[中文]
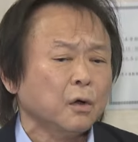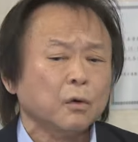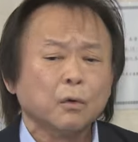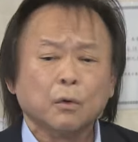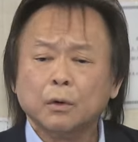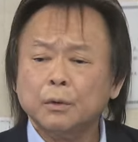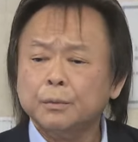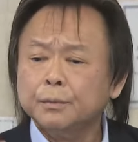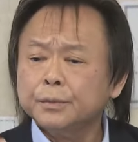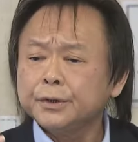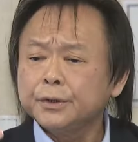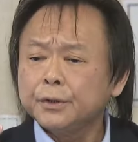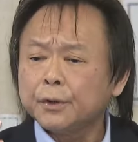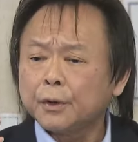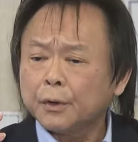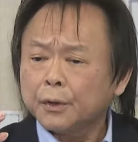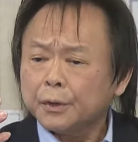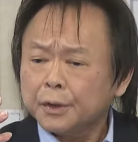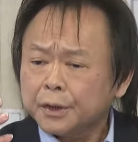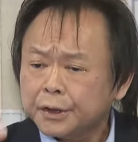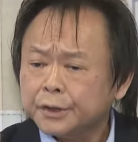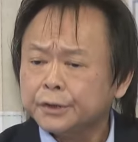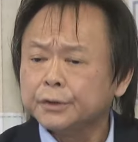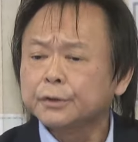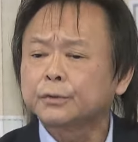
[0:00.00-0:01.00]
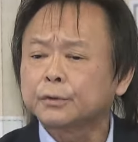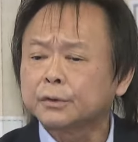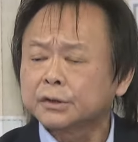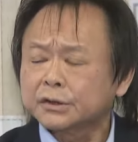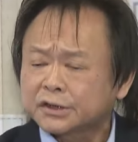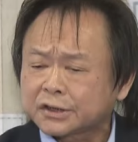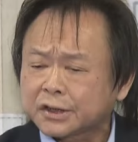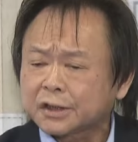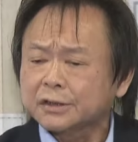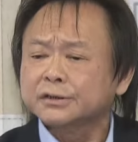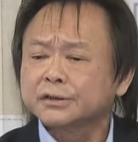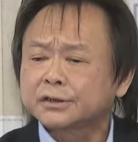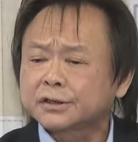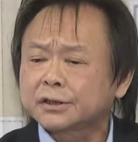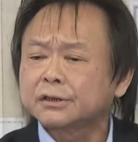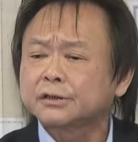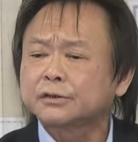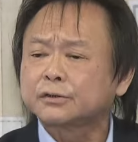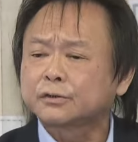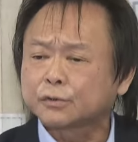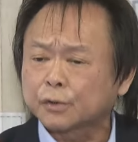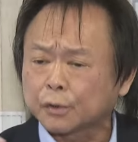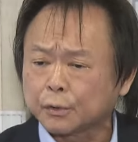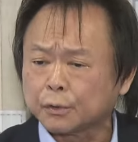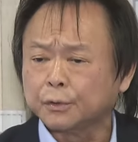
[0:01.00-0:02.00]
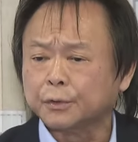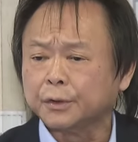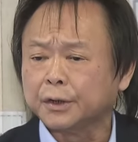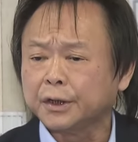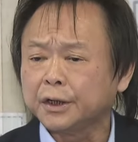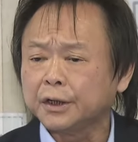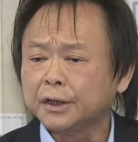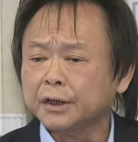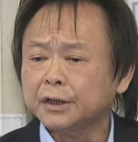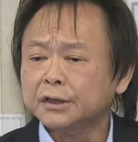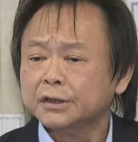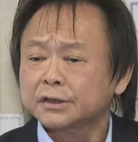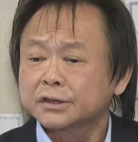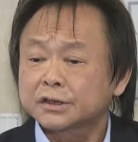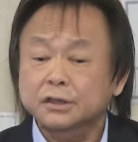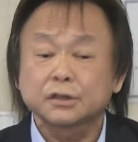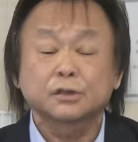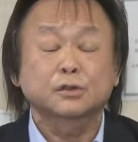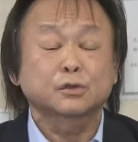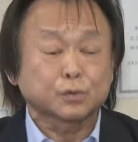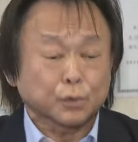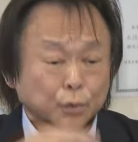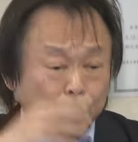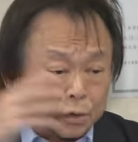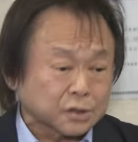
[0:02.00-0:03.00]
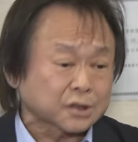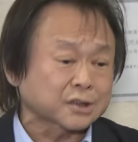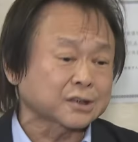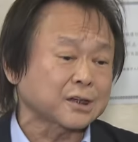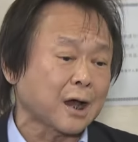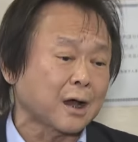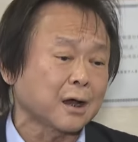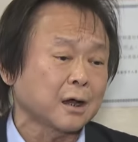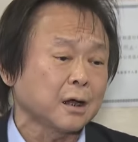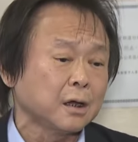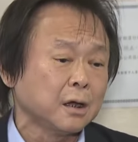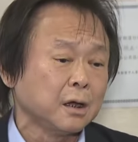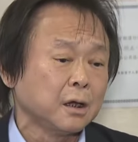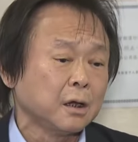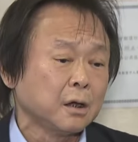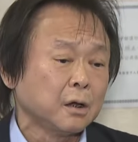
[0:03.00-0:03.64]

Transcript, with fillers: 我们有很多政策作为是灼伤